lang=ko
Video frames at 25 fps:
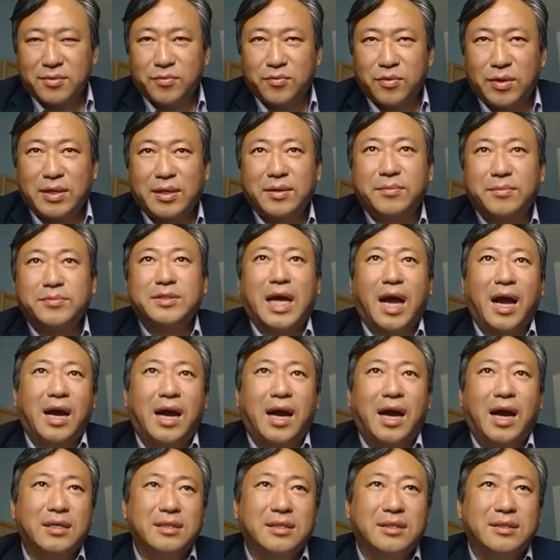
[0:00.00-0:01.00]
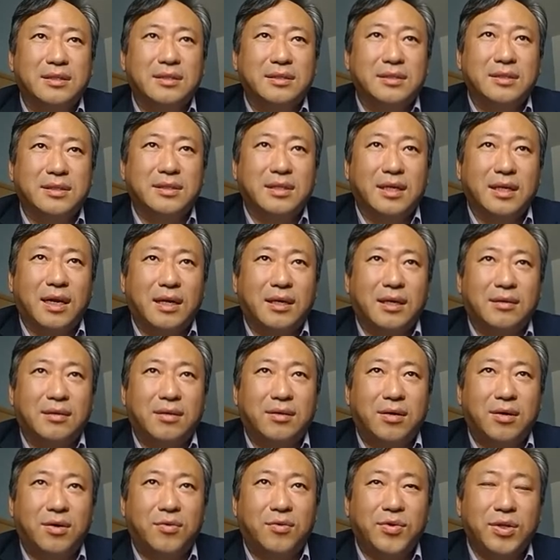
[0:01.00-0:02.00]
왜냐하면 이제 한글
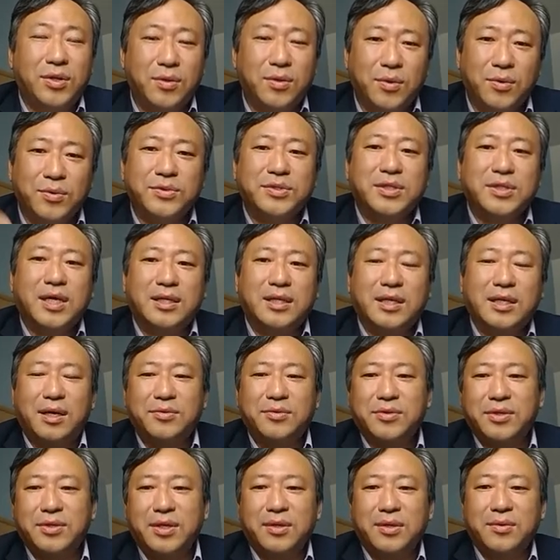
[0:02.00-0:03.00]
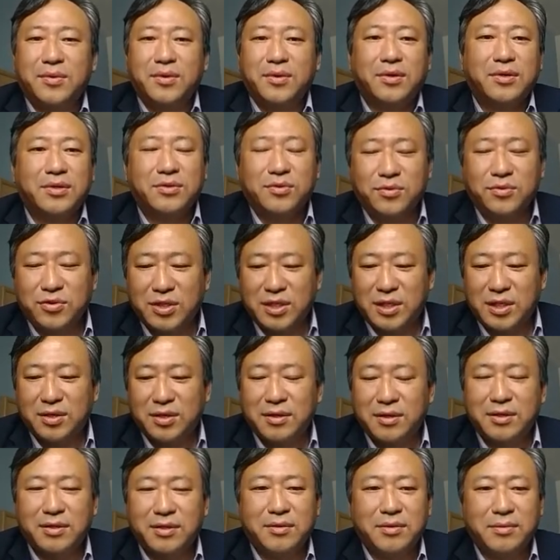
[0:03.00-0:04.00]
어, 윈도우즈가 나오는데 또 여기 또
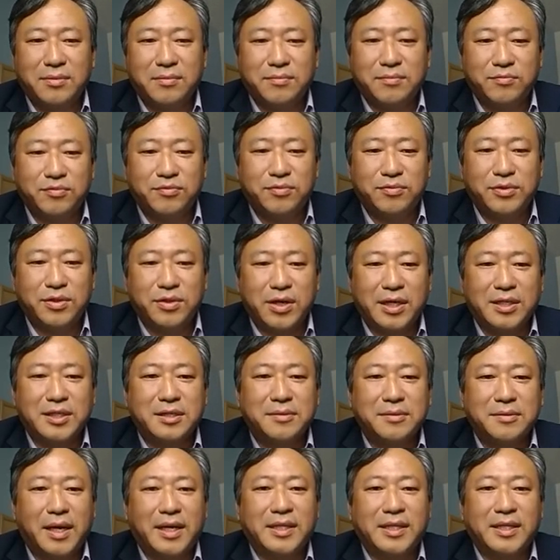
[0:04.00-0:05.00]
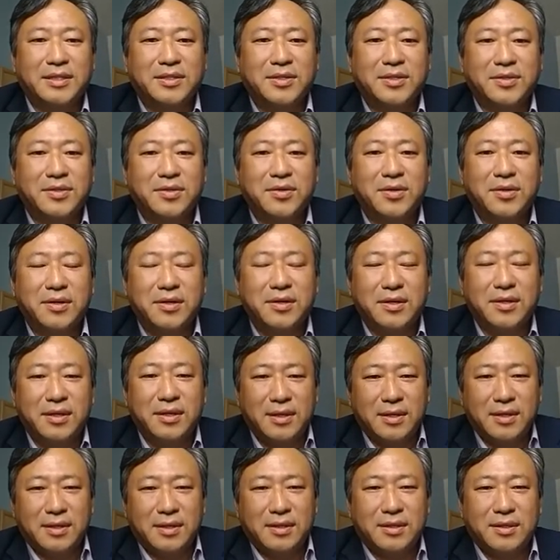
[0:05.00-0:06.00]
기여한 부분이 굉장히 많이 있어서
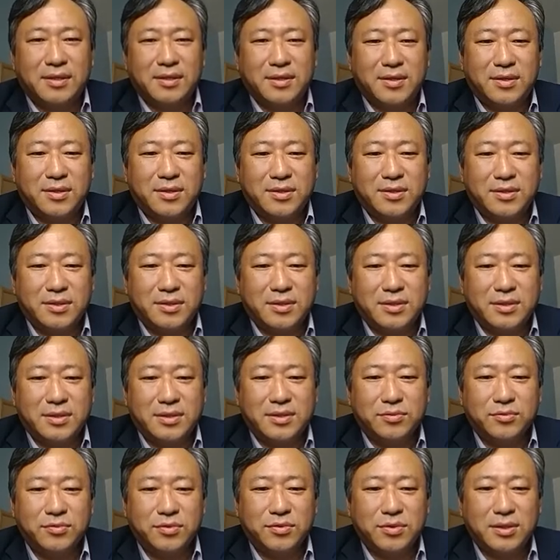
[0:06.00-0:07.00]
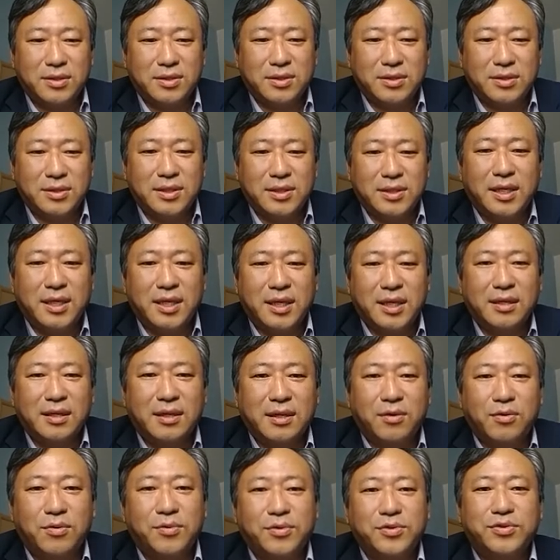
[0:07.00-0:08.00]
어, 그, 그 의의가
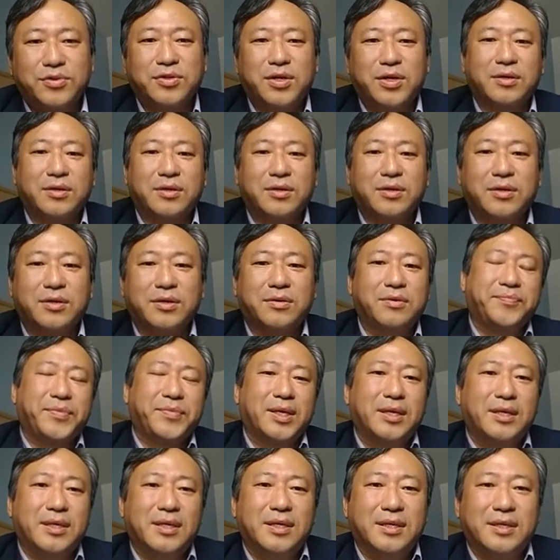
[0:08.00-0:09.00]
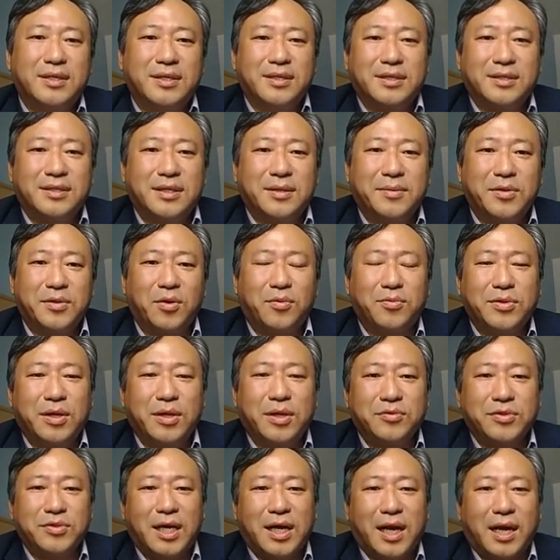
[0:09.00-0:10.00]
있다고 볼 수가 있고요. 그다음에
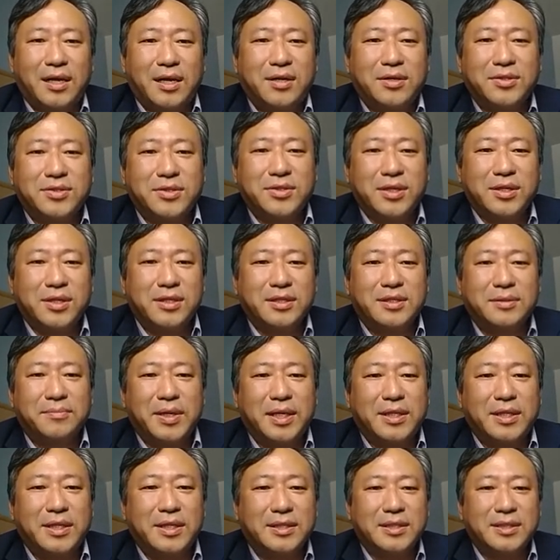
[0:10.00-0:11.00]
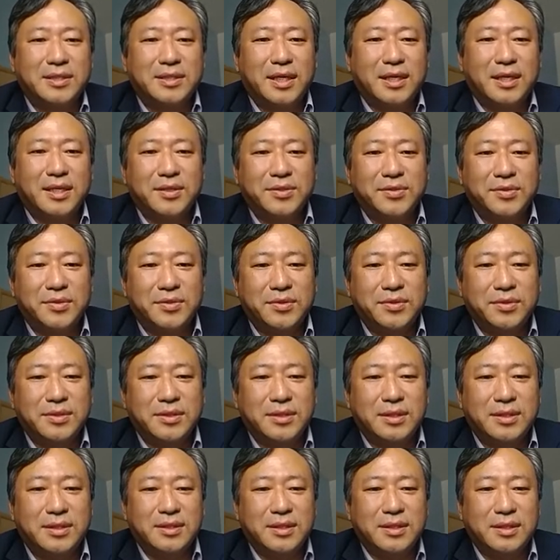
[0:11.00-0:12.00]
너무나도 잘 알려져 있는 이제 메디슨 사례죠.
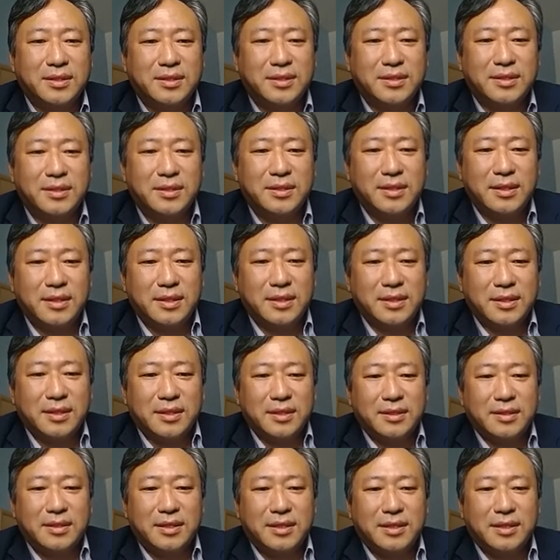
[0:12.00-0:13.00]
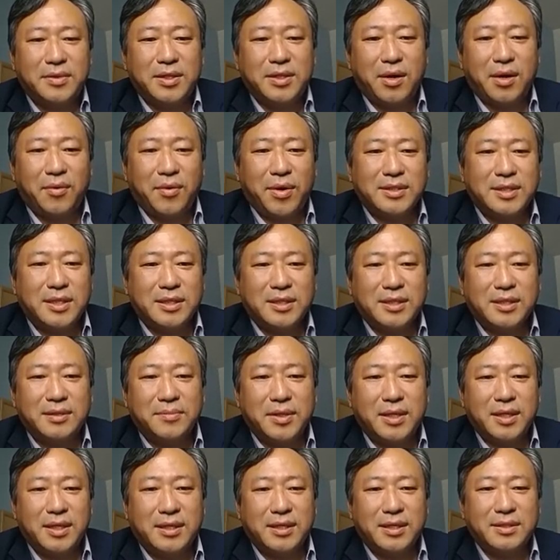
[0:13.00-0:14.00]
저 이민아
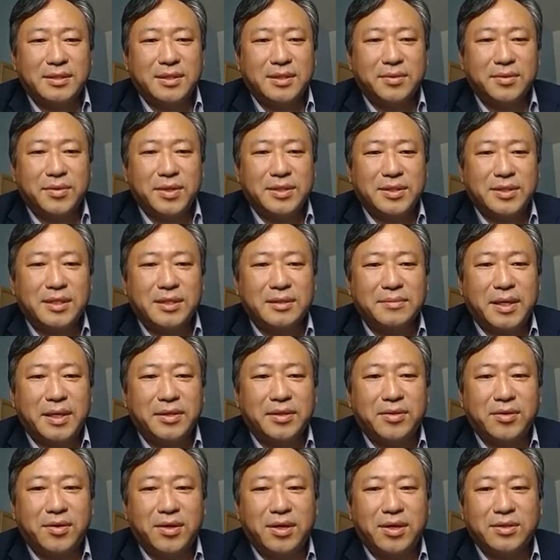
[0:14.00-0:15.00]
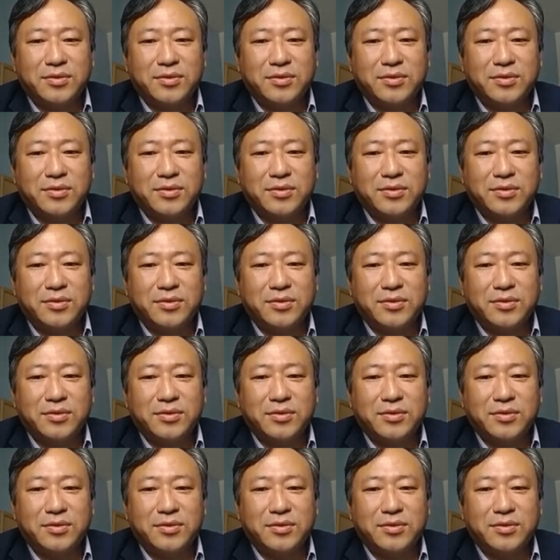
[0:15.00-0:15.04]
회장님이 이제 회사를 만들어